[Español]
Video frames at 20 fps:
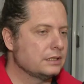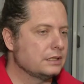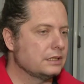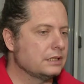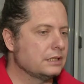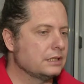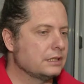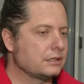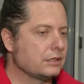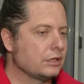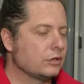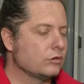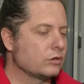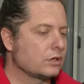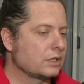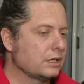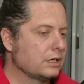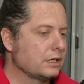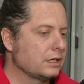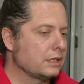eh, tengo
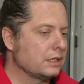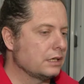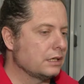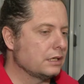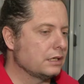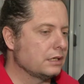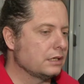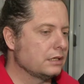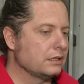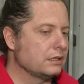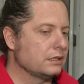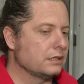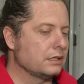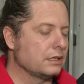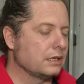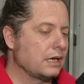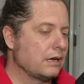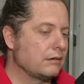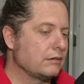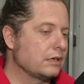
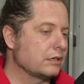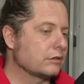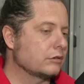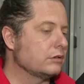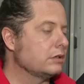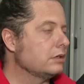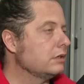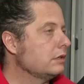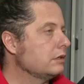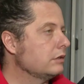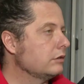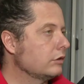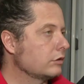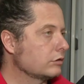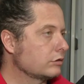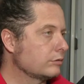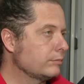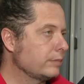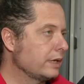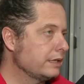que hablar con el
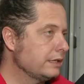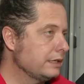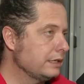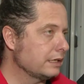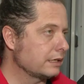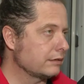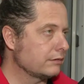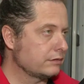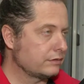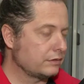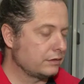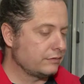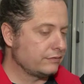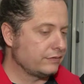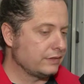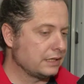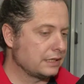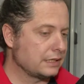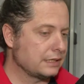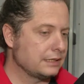doctor Medina, que va a ser el
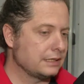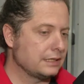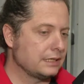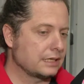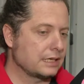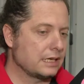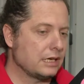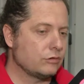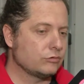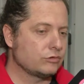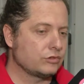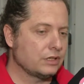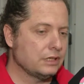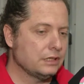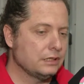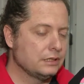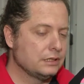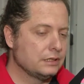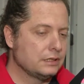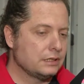fiscal de la
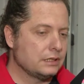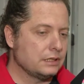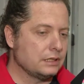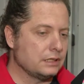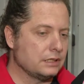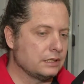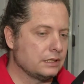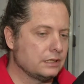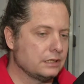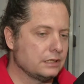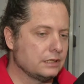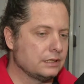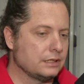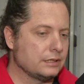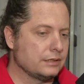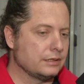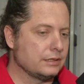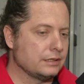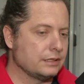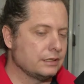causa,
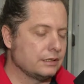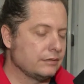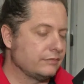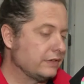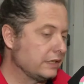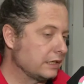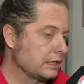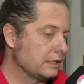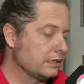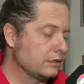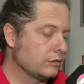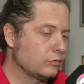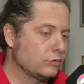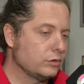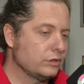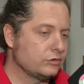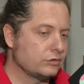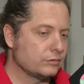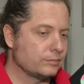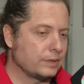eh, el fiscal del
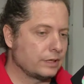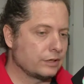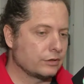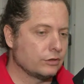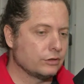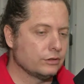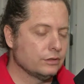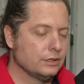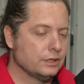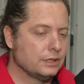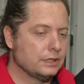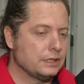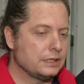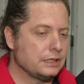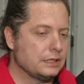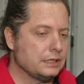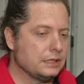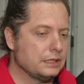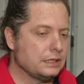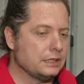juicio, perdón.
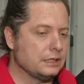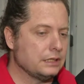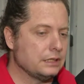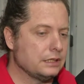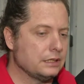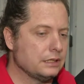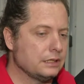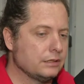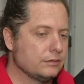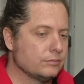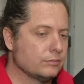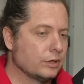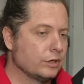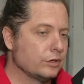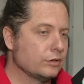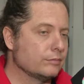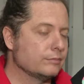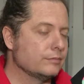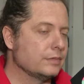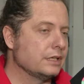Y
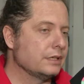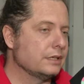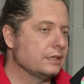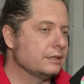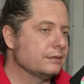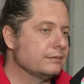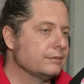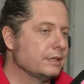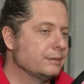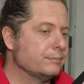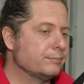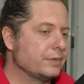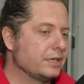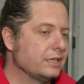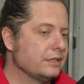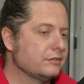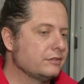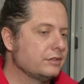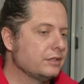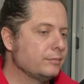bueno, en
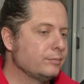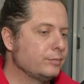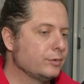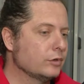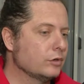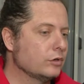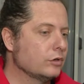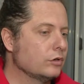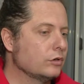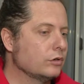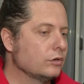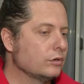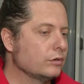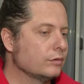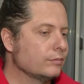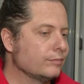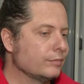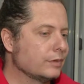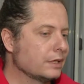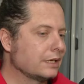
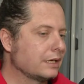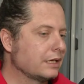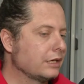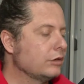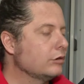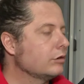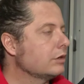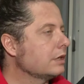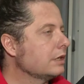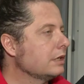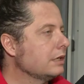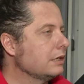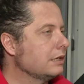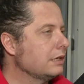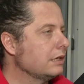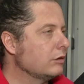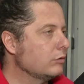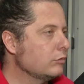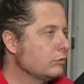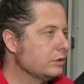principio creo que
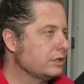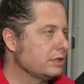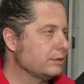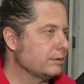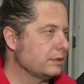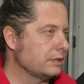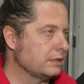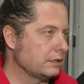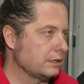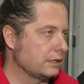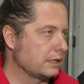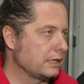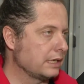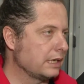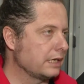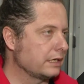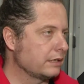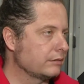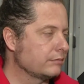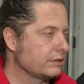la última en
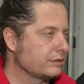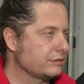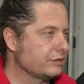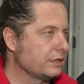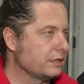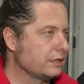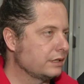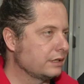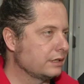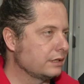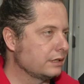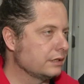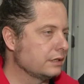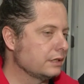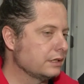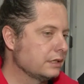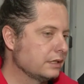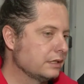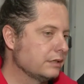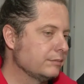declarar va a
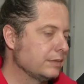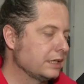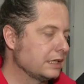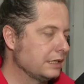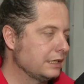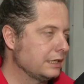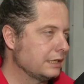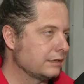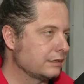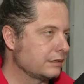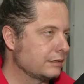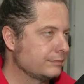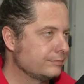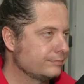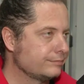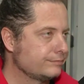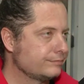ser mi cliente